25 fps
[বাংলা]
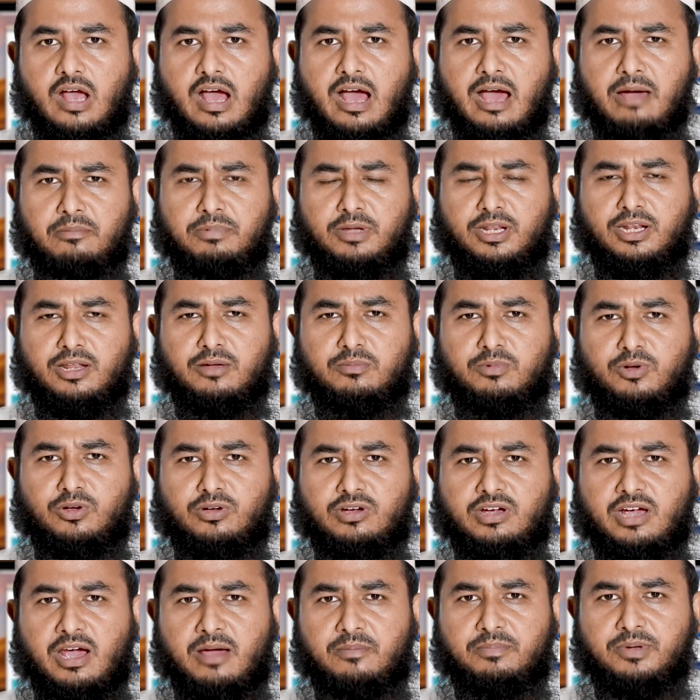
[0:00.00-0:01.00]
হাবিল এবং
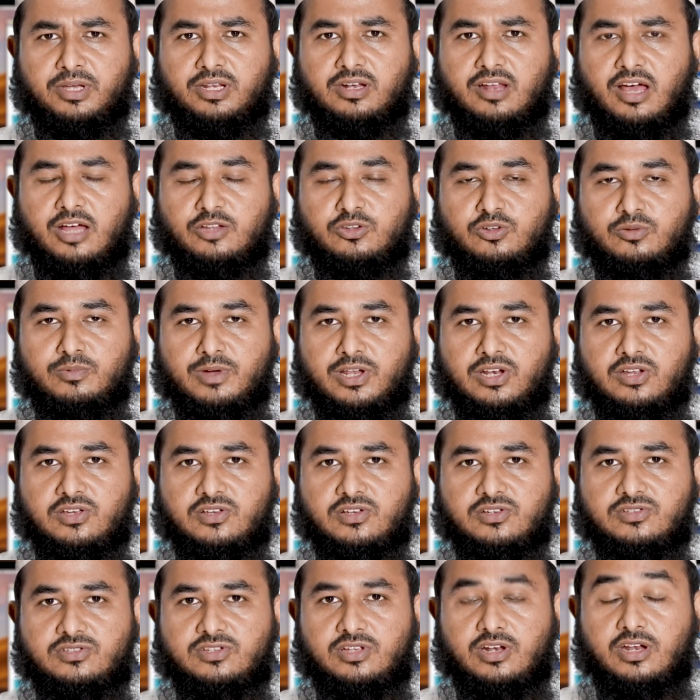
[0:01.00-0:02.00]
কাবিল আদম আলী
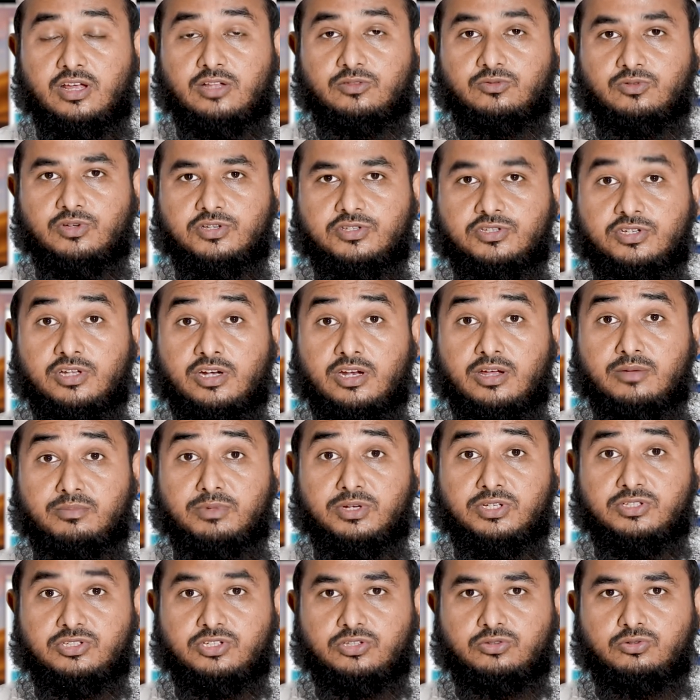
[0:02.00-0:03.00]

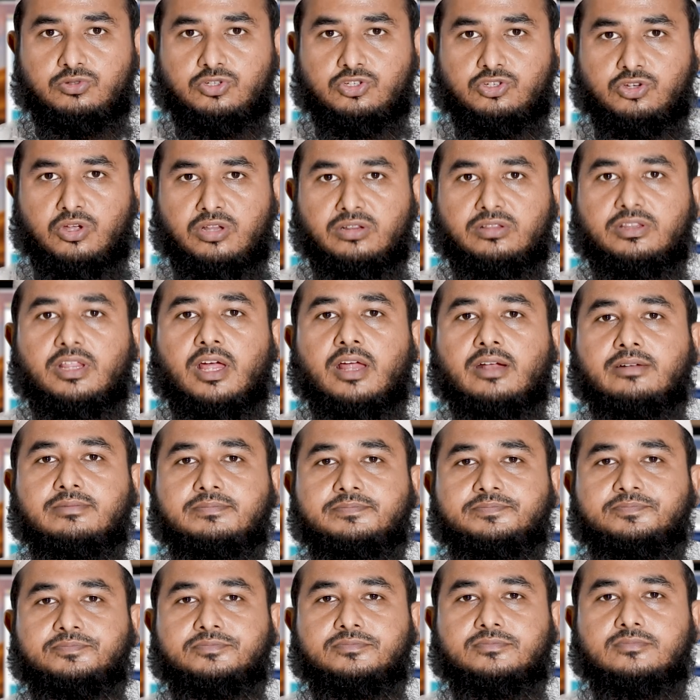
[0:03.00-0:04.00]
সালাতামের যে দুই সন্তান
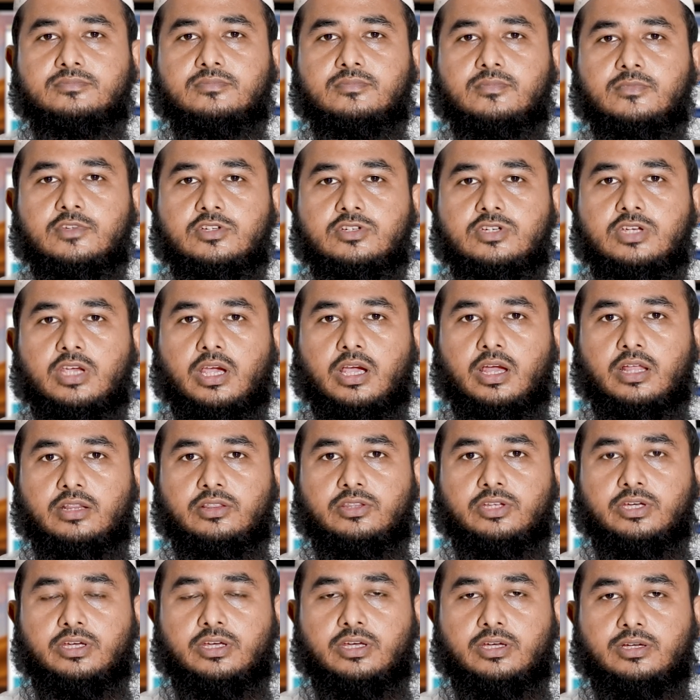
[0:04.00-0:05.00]
সেখান
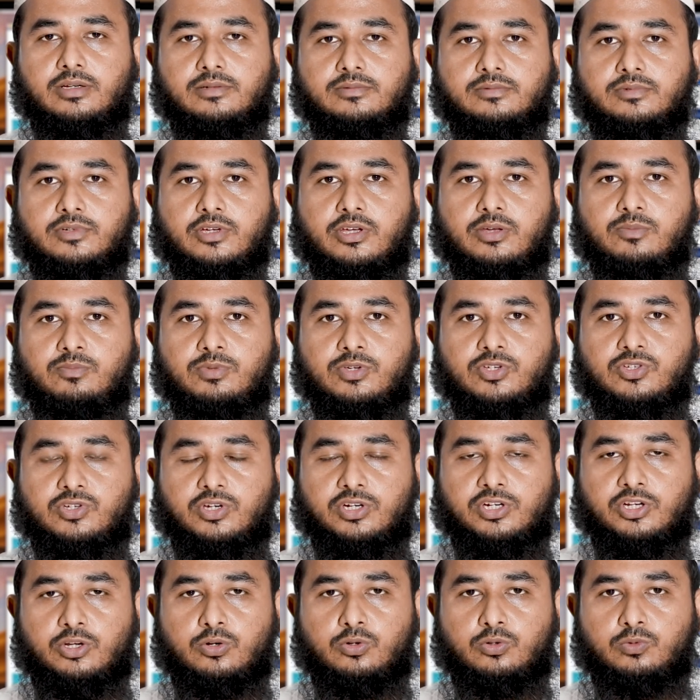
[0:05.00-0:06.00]
থেকে এই
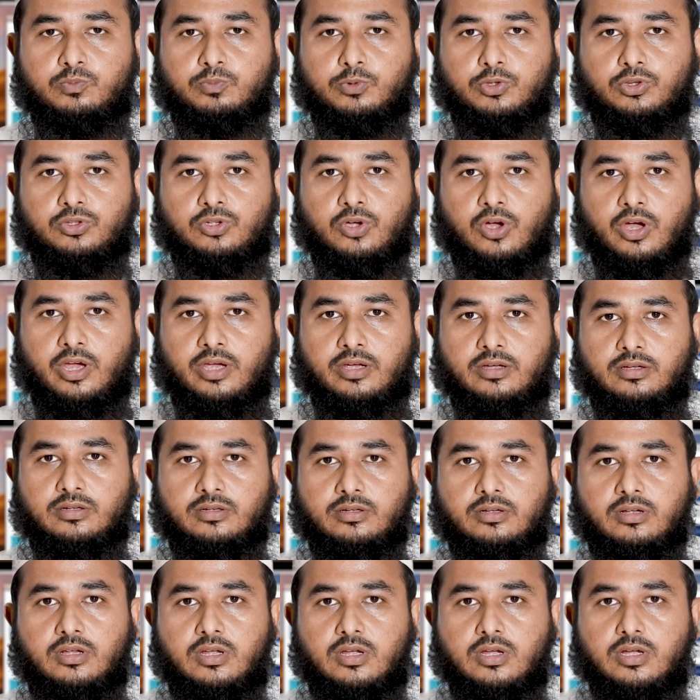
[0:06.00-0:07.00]
বিষয়টার উৎপত্তি হয়
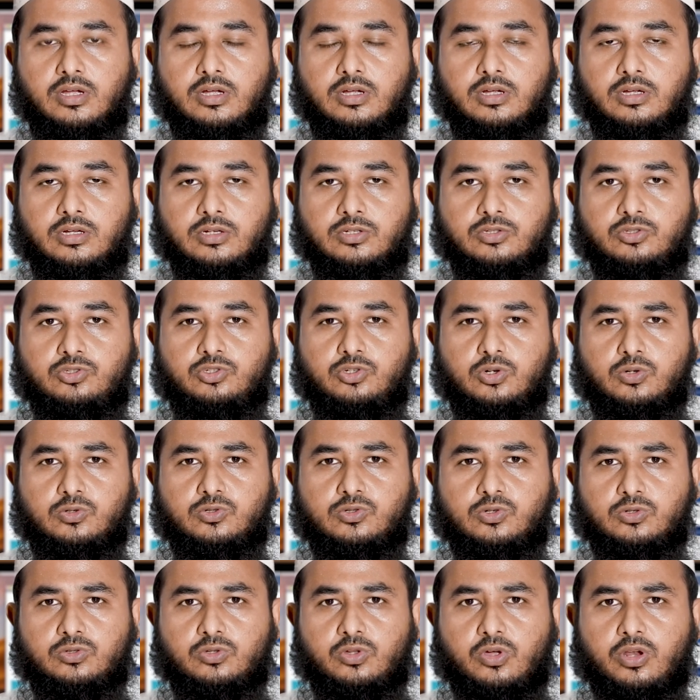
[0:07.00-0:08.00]
যুগ
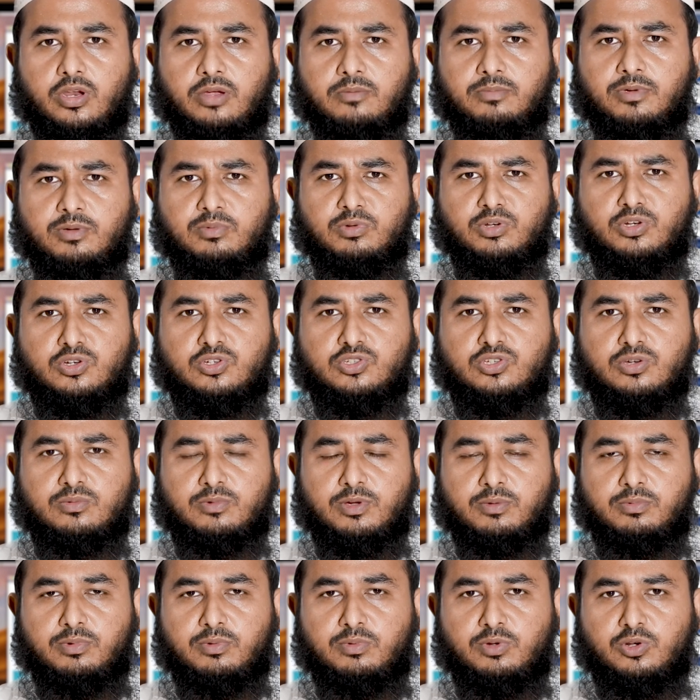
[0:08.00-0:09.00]
যুগ ধরে বিভিন্ন
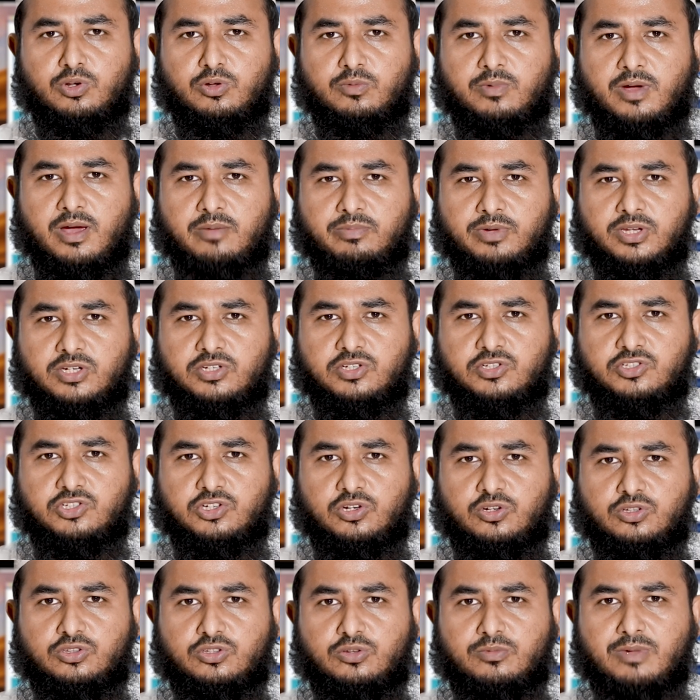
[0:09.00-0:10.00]
সময় বিভিন্নভাবে এটা
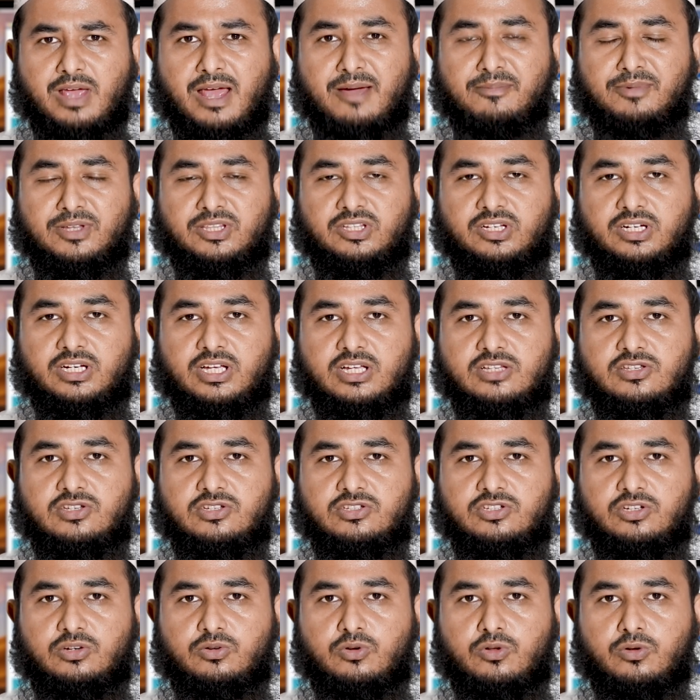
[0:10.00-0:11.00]
ছিল তবে আমাদের
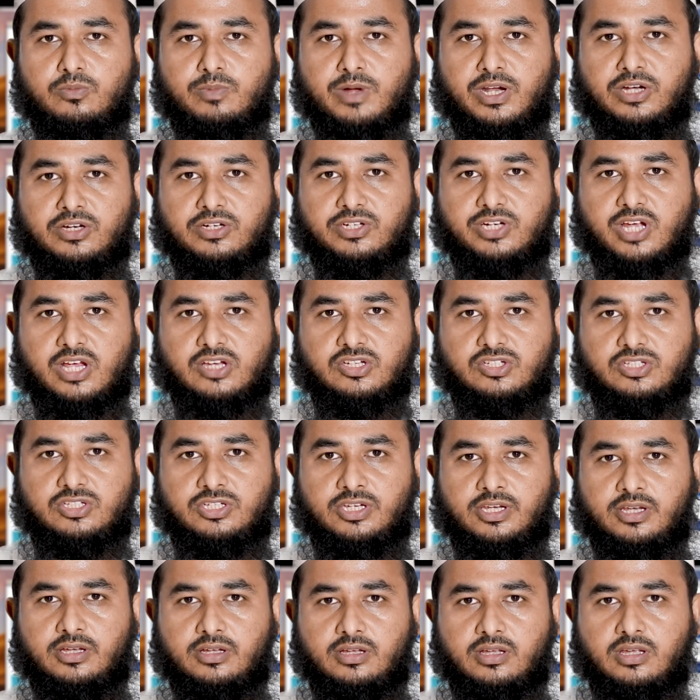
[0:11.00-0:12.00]
কাছে যে কোরবানিটা
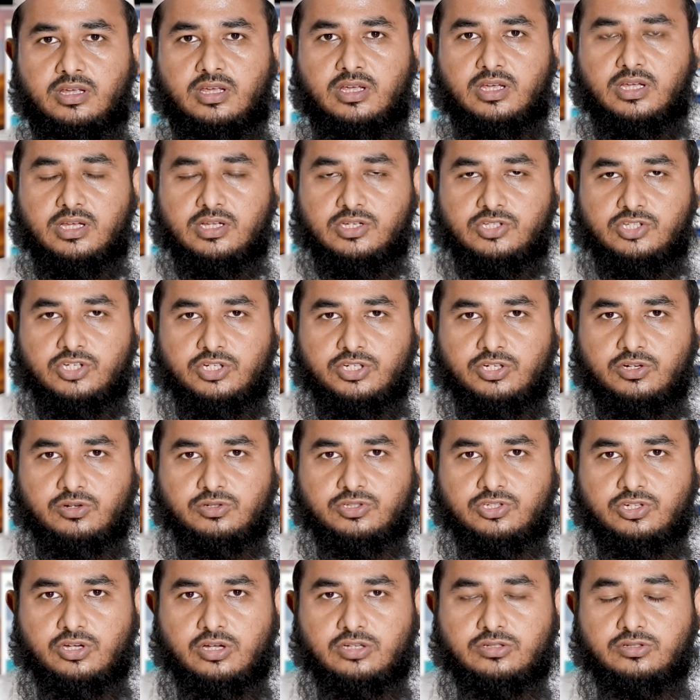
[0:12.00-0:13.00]
আসছে সেটা
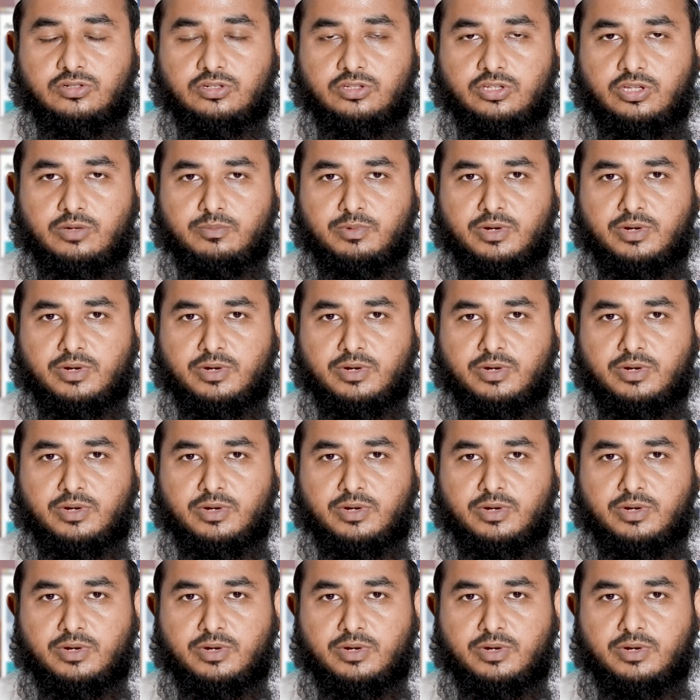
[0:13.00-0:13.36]
হচ্ছে হজরত